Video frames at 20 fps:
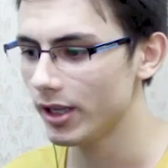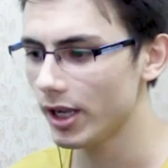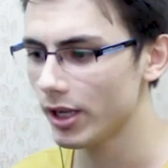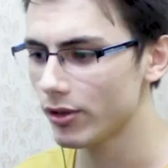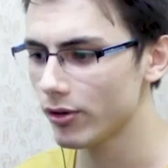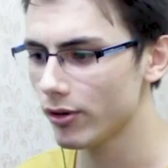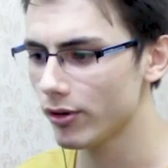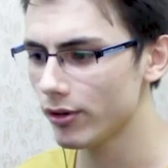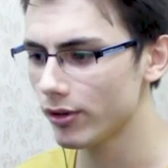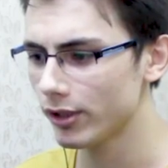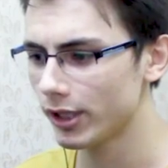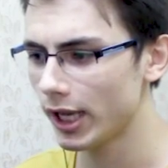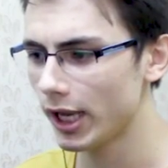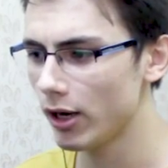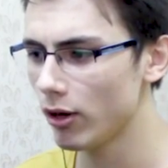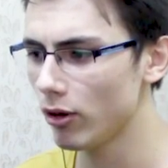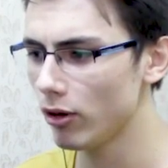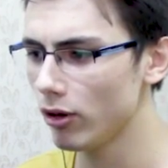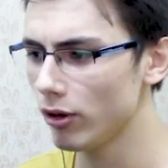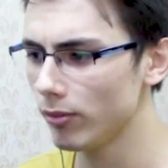Dinozor
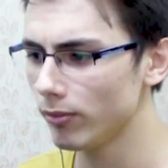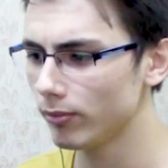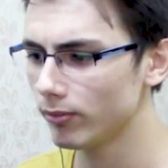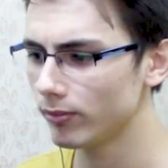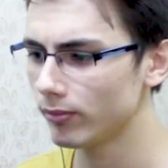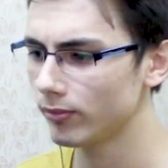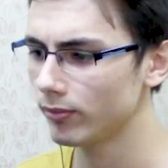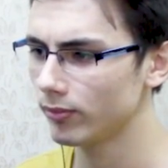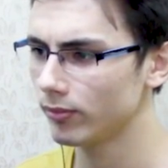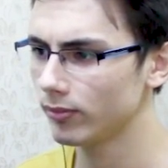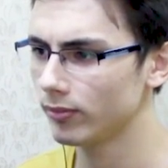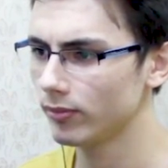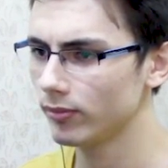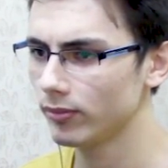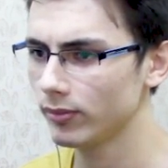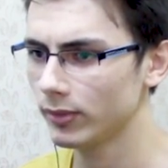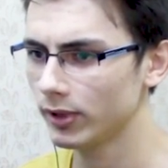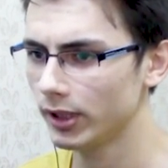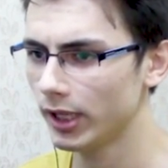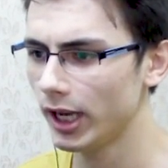gel oğlum.
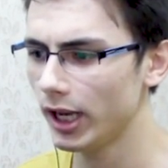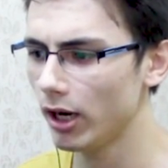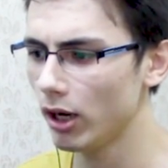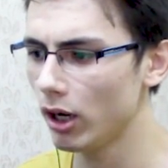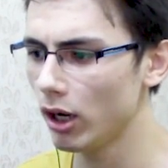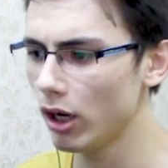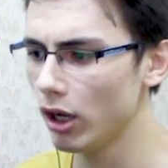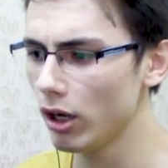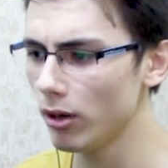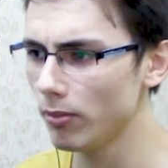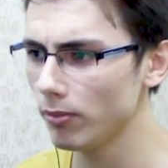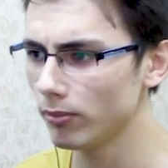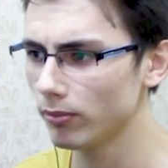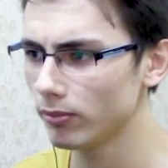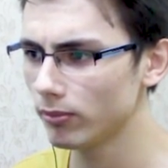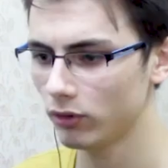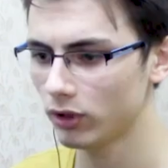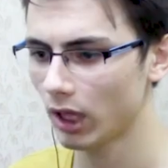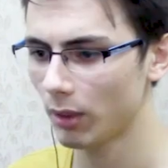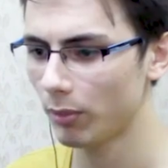Gel oğlum.
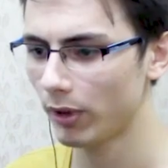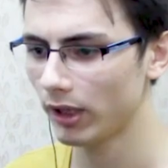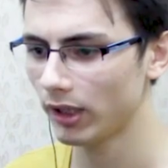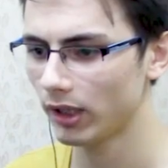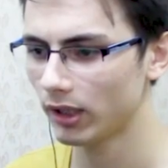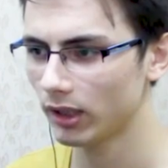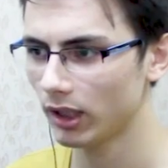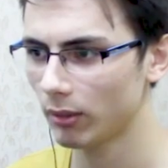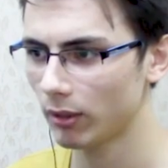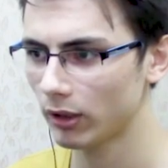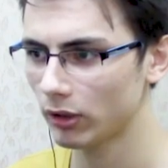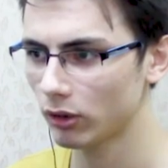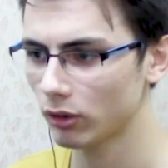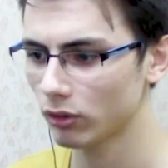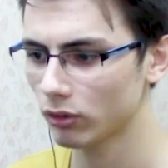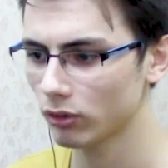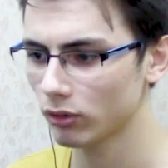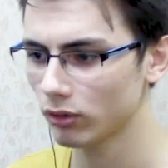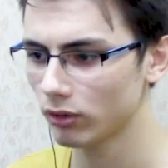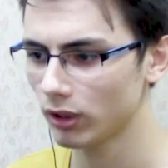Full sapanla adam
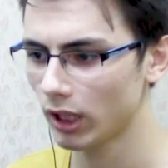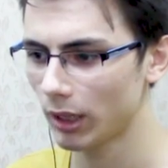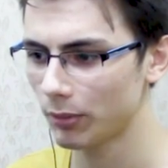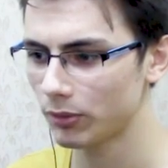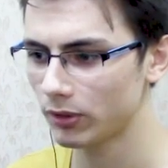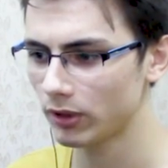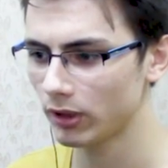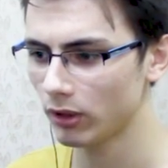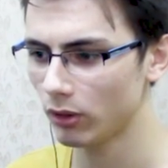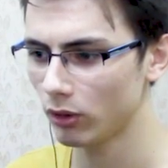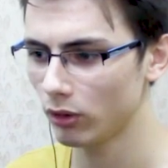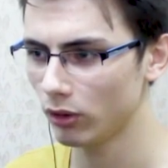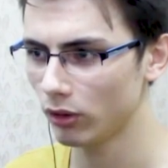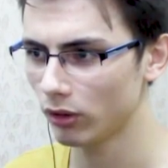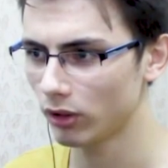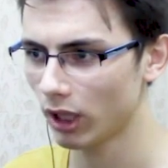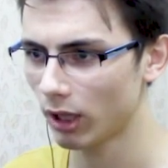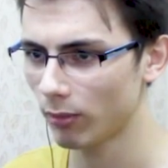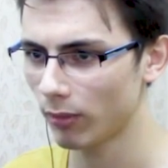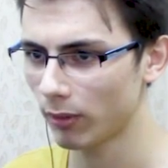atıyorsunuz. Hepsi
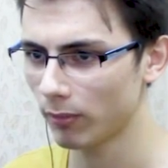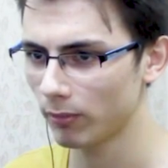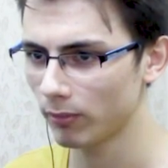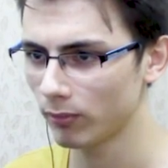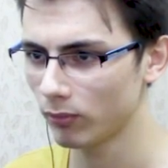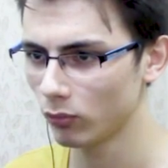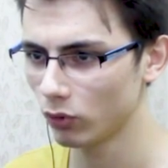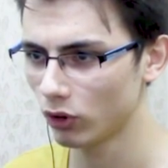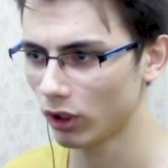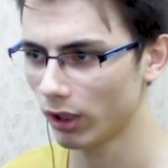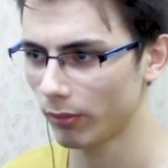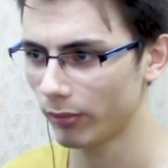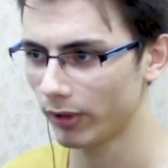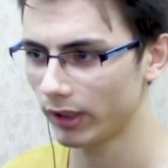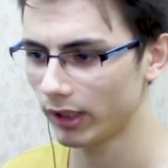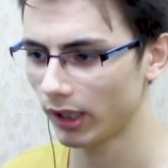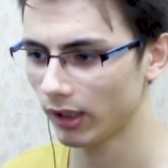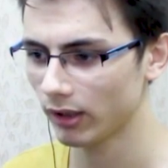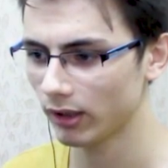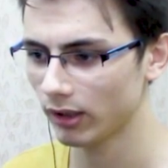ölüyor. Tamam.
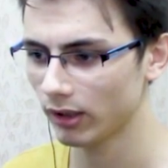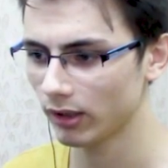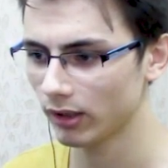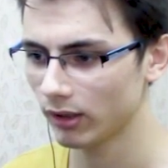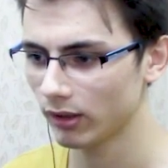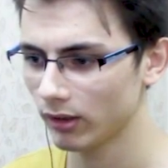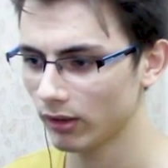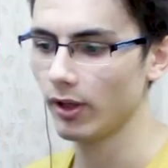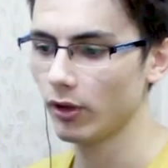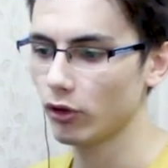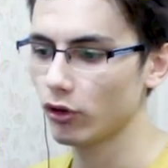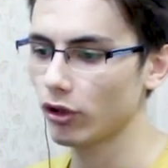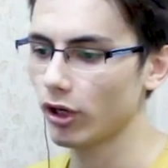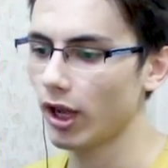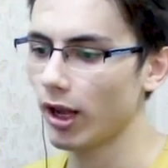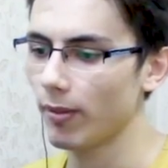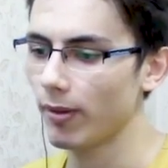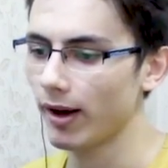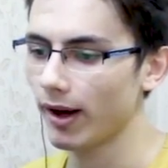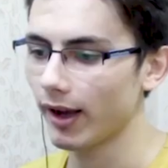Mükemmel taktik.
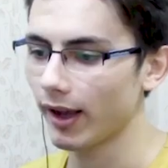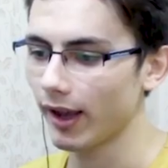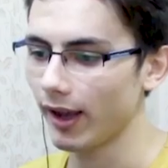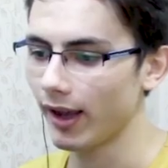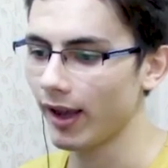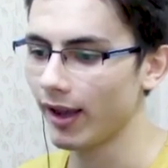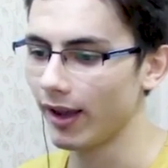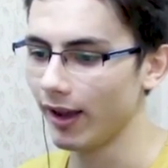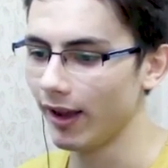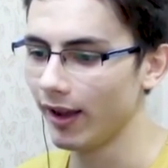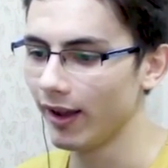Şuraya bak ya.